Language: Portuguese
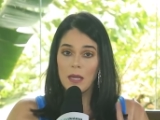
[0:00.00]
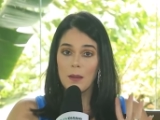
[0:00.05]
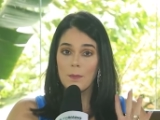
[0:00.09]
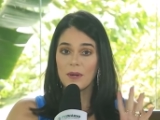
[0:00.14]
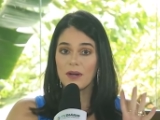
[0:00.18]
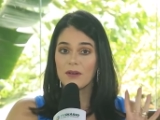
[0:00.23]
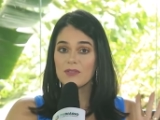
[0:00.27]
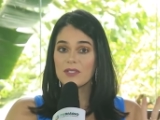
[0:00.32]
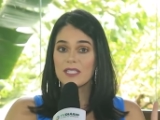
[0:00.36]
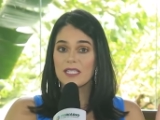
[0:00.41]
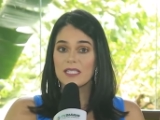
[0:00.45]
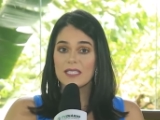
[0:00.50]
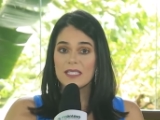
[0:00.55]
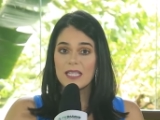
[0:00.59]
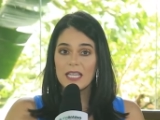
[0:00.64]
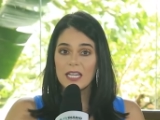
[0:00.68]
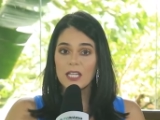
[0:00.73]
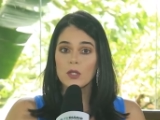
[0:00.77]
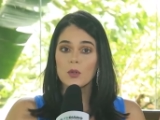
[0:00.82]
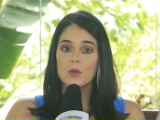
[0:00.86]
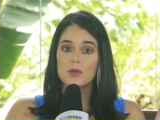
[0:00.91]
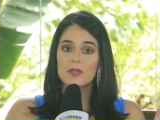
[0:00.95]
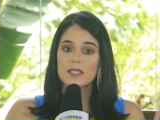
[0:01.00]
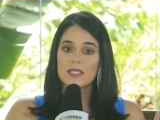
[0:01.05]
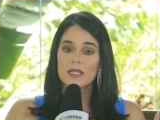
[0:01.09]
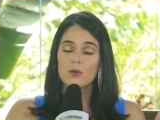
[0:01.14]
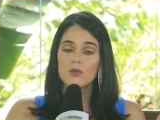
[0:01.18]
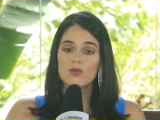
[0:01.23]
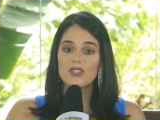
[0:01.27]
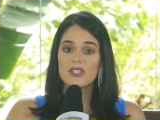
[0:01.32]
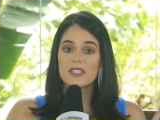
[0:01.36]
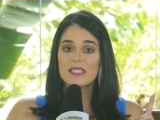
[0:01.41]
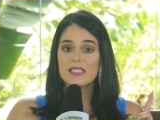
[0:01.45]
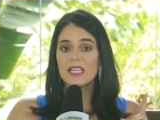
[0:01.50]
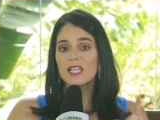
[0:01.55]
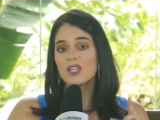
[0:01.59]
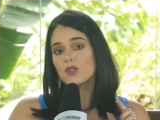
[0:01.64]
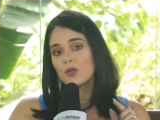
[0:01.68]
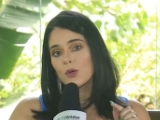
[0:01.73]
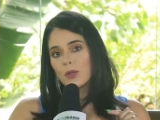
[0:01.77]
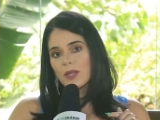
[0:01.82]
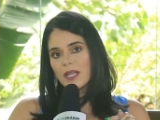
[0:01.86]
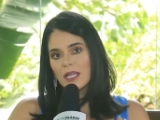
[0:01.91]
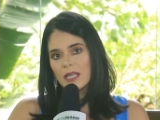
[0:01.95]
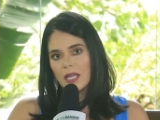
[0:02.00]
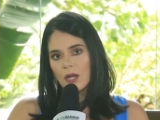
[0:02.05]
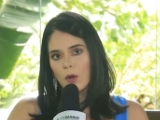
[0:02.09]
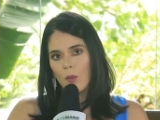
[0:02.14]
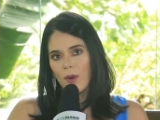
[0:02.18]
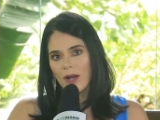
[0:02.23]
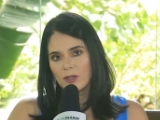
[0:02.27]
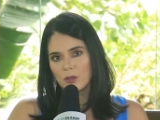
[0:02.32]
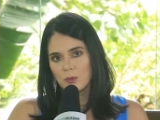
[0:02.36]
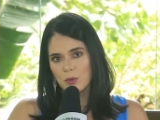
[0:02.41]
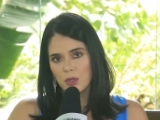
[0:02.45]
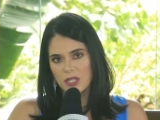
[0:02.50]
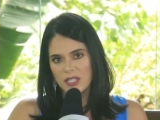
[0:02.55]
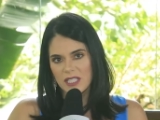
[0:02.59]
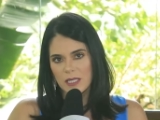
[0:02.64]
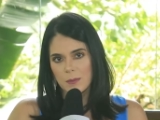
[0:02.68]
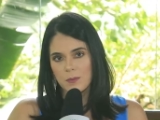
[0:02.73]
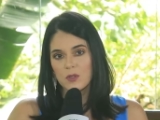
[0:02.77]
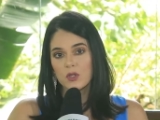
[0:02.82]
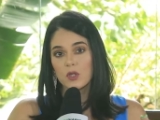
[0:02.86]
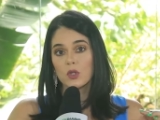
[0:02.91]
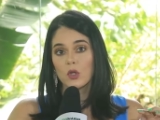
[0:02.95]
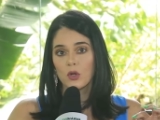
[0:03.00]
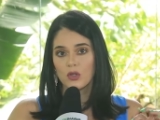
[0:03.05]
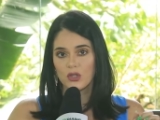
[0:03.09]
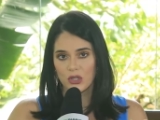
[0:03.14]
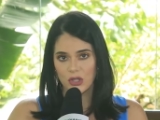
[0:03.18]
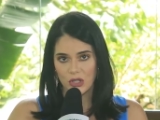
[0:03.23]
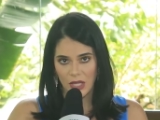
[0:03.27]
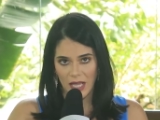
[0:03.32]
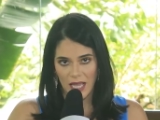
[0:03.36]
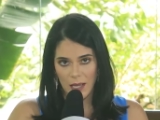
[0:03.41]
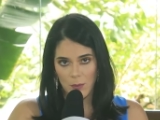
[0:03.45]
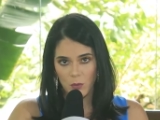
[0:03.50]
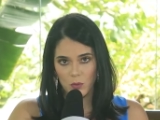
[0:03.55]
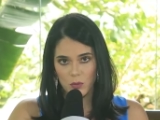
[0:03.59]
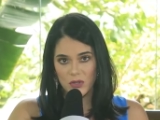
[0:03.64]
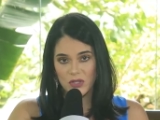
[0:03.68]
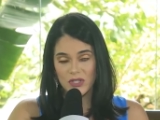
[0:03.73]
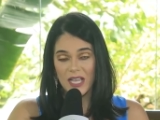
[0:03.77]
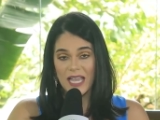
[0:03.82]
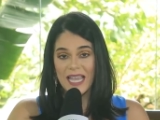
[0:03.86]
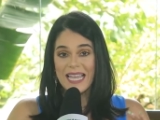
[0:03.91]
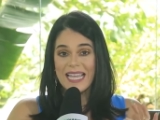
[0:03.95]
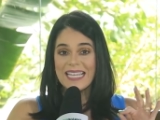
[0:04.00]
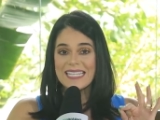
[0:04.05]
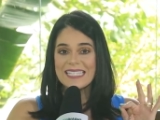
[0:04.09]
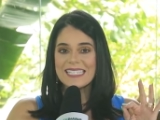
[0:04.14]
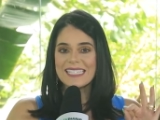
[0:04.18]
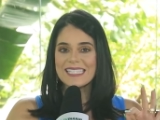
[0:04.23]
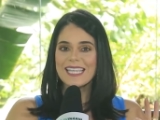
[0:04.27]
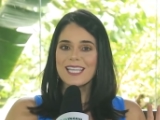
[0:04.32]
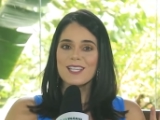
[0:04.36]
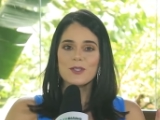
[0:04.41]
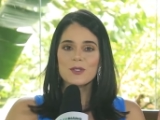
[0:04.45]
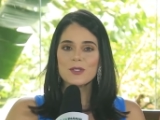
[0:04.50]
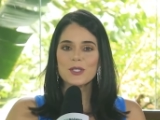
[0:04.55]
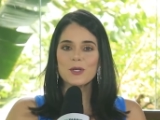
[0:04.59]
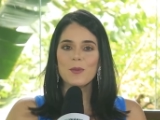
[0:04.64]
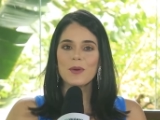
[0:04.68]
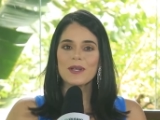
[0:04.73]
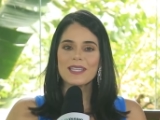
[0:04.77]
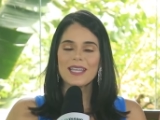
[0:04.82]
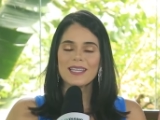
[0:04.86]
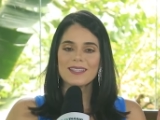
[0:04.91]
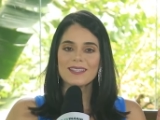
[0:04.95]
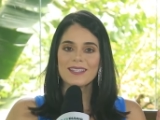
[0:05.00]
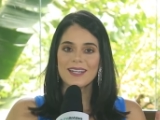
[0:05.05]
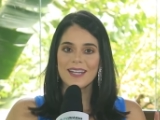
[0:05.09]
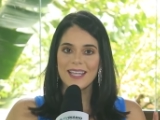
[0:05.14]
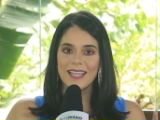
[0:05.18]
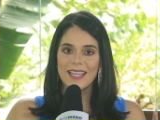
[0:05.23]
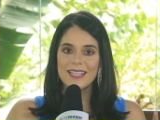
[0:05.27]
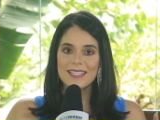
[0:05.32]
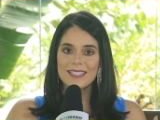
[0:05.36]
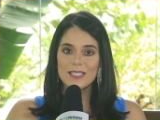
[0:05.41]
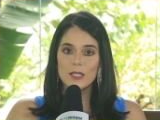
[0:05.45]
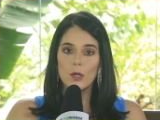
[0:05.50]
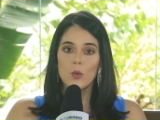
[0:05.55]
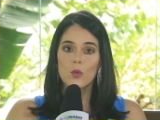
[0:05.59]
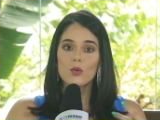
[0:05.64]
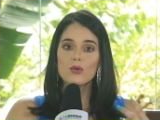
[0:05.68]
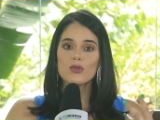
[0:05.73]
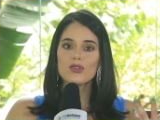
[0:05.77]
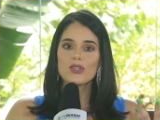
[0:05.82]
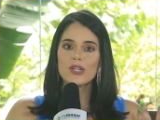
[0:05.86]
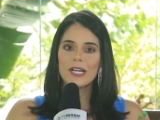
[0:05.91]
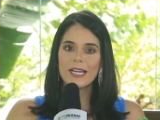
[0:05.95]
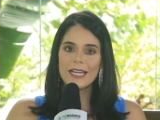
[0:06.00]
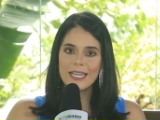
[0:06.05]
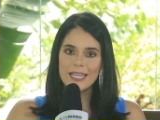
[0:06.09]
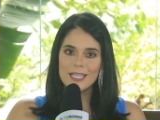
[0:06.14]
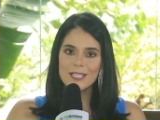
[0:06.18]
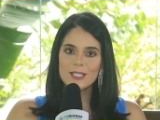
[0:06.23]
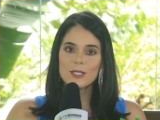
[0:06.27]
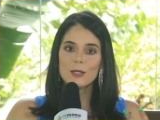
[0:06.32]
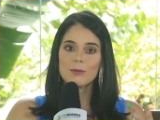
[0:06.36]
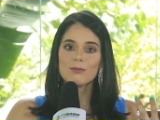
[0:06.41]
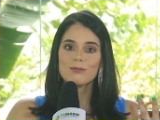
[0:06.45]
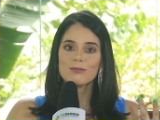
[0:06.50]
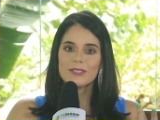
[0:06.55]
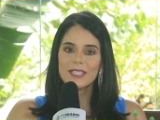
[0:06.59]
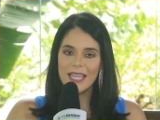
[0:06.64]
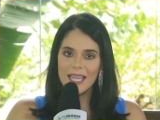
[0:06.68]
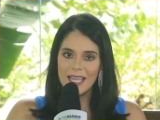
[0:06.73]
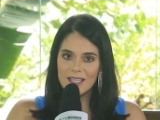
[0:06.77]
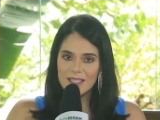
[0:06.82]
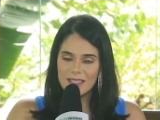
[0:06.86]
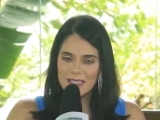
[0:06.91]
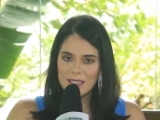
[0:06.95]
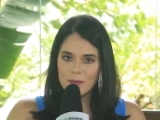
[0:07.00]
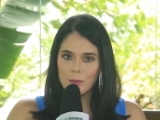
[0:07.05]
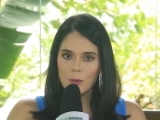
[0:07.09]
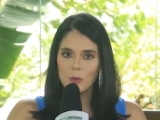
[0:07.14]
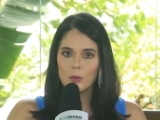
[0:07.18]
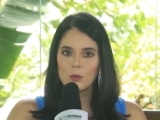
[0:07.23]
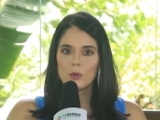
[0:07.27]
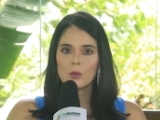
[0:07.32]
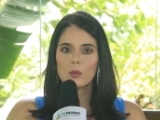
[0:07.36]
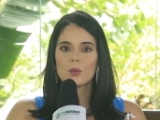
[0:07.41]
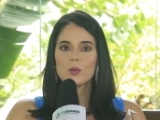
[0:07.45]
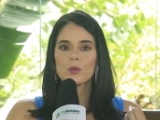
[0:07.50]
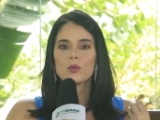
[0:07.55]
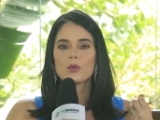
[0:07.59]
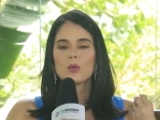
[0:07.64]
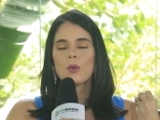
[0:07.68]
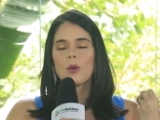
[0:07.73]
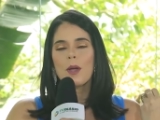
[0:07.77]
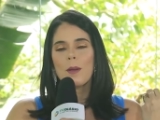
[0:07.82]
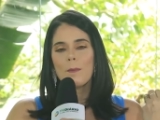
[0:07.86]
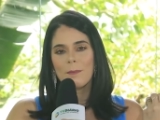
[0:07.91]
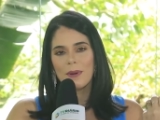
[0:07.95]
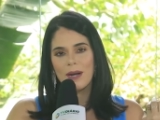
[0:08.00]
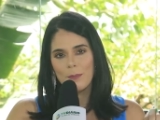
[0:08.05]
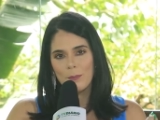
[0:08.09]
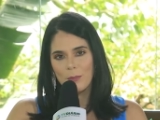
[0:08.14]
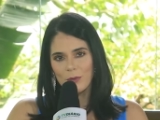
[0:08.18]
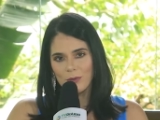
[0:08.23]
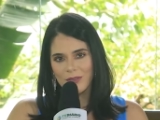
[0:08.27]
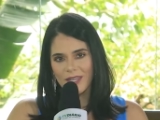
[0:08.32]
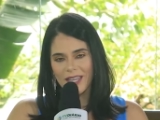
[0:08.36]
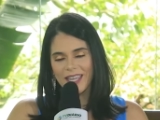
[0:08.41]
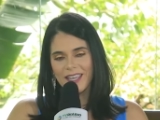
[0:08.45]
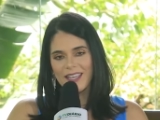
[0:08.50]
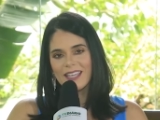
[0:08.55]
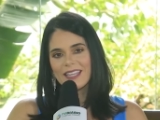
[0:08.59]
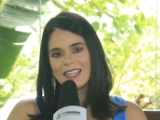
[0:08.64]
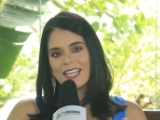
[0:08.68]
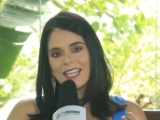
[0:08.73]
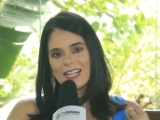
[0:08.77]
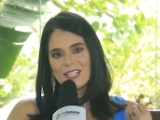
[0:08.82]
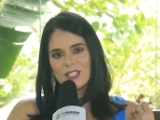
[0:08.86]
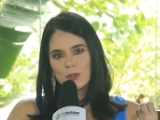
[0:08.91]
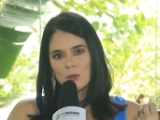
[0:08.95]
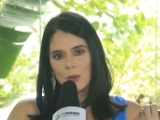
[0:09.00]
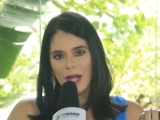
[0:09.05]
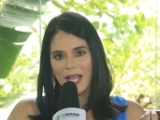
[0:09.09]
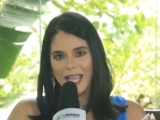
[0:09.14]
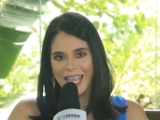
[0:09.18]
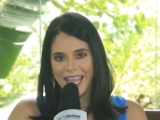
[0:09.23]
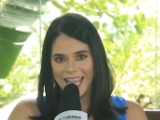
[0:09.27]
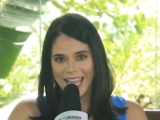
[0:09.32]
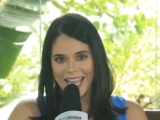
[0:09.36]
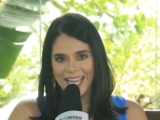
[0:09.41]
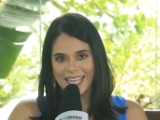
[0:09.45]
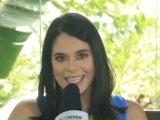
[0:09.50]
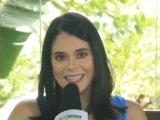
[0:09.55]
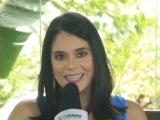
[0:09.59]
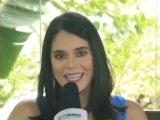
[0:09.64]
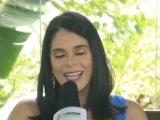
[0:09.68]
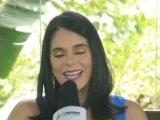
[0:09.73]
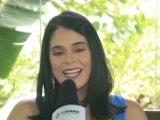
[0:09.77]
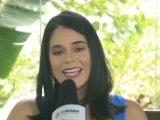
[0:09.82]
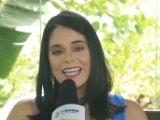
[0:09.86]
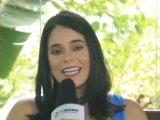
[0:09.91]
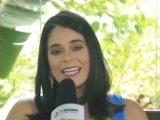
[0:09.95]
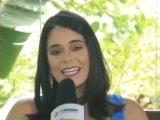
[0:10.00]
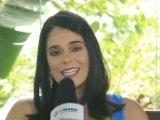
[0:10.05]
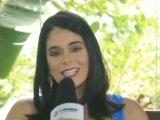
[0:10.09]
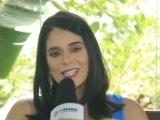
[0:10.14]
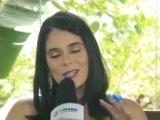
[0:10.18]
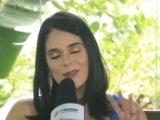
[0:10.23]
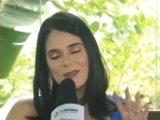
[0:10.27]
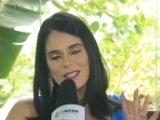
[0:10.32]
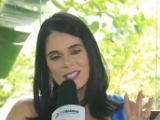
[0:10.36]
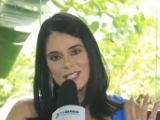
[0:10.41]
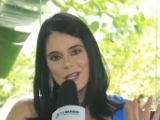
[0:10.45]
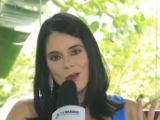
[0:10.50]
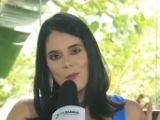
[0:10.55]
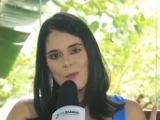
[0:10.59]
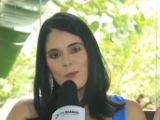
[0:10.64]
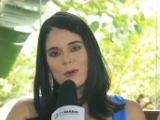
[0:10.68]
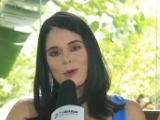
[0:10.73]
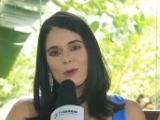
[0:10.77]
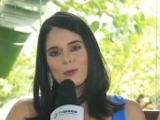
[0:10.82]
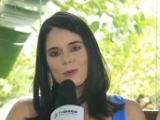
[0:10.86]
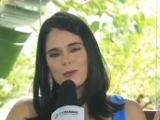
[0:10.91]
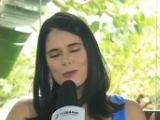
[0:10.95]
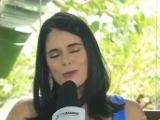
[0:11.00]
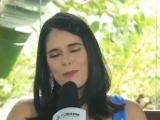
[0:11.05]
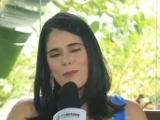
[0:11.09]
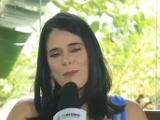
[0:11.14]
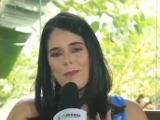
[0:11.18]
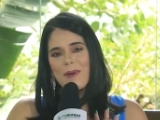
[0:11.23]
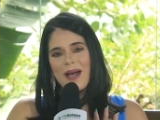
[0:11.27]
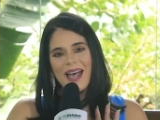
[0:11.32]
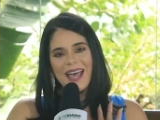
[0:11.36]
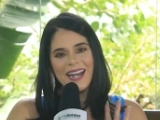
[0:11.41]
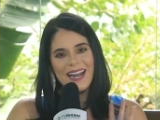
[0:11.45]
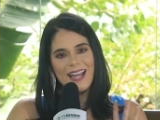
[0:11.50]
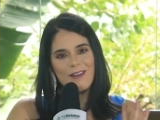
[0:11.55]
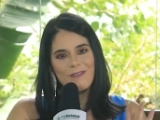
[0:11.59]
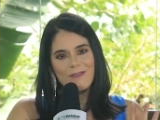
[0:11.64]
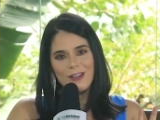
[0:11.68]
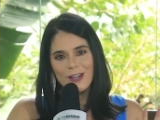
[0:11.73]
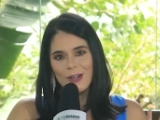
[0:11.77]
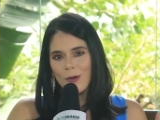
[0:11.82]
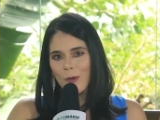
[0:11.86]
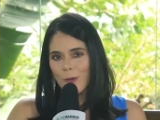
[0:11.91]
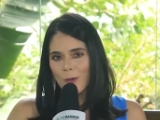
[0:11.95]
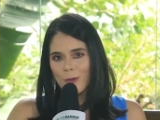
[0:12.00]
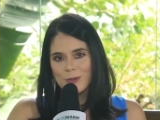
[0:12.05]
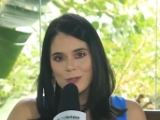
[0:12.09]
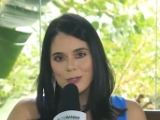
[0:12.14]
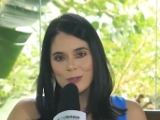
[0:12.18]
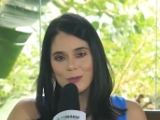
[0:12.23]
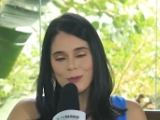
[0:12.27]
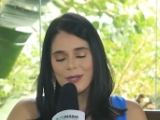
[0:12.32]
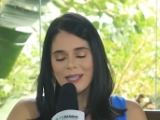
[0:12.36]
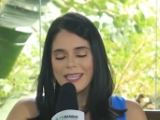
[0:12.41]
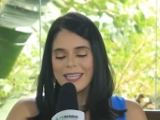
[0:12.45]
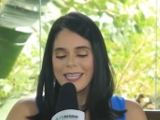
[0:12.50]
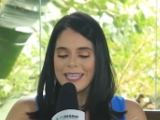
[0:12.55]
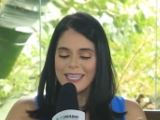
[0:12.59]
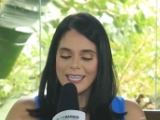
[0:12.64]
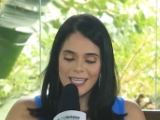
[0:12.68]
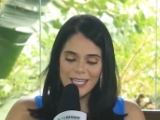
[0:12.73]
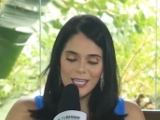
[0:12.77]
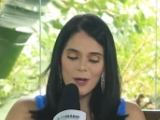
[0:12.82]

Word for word: Para vocês terem noção, de 184 municípios que nós temos, 153 utilizam desse produto para poder ter a sua renda. Então, assim, é um produto maravilhoso e